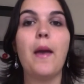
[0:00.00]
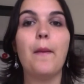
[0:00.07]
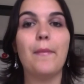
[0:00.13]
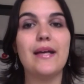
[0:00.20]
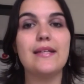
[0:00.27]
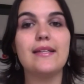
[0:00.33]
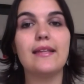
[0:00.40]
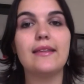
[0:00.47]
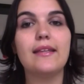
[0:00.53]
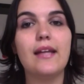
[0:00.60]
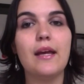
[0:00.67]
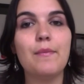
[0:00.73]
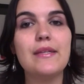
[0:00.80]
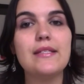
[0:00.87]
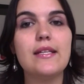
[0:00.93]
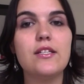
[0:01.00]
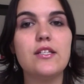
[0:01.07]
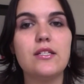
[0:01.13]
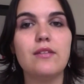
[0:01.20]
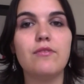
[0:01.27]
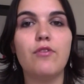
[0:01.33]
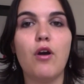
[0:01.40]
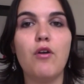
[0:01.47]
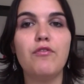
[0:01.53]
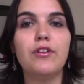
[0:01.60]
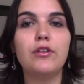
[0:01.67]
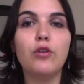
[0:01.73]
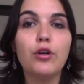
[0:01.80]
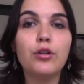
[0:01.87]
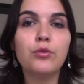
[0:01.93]
Mas a trama se desenvolve
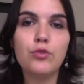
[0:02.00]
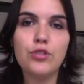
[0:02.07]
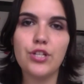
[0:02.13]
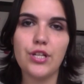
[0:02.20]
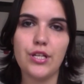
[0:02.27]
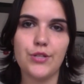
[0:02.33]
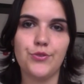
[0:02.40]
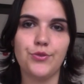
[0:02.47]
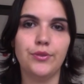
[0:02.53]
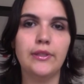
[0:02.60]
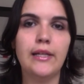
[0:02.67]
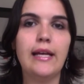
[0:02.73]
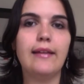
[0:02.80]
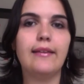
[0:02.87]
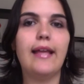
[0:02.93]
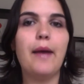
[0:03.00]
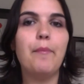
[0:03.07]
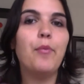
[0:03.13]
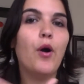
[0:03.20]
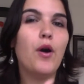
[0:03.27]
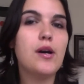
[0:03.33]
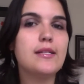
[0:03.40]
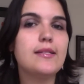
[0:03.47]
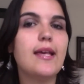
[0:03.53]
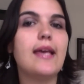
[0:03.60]
em torno disso, da Pórcia